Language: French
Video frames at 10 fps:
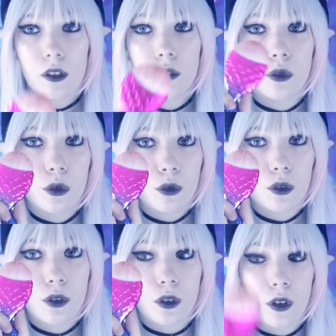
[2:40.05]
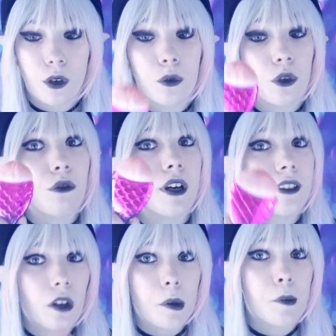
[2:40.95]
Donc on en voit
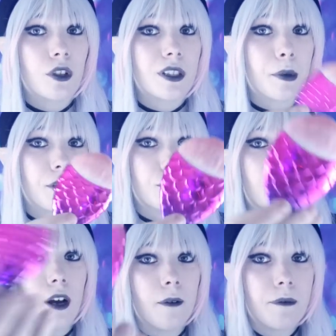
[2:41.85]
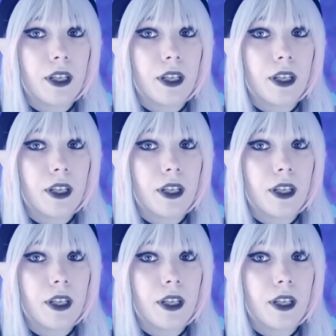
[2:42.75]
énormément de ces pinceaux-là.